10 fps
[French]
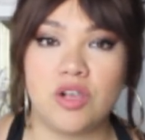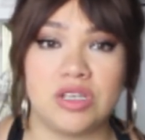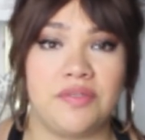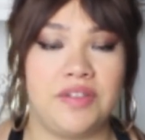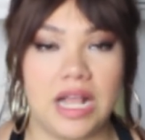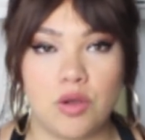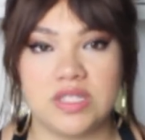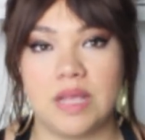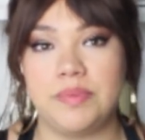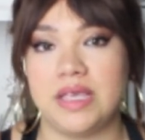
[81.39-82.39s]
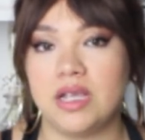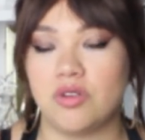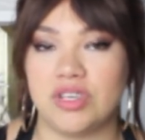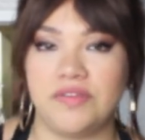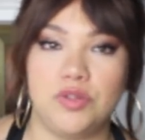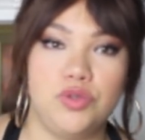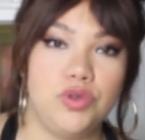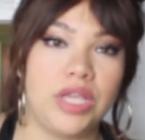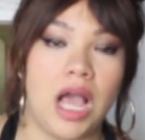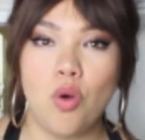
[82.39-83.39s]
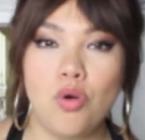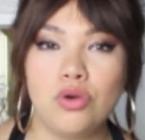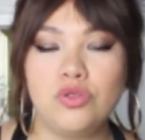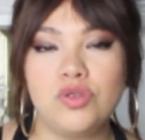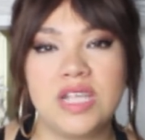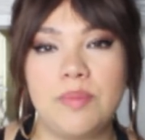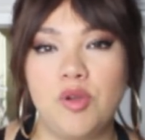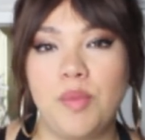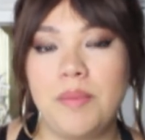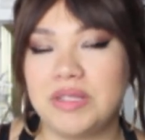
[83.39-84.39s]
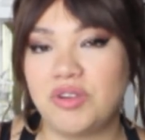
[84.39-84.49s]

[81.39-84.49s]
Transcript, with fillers: quand j'ai fait de la course à pied, quand j'ai fait du yoga ou tout simplement bah,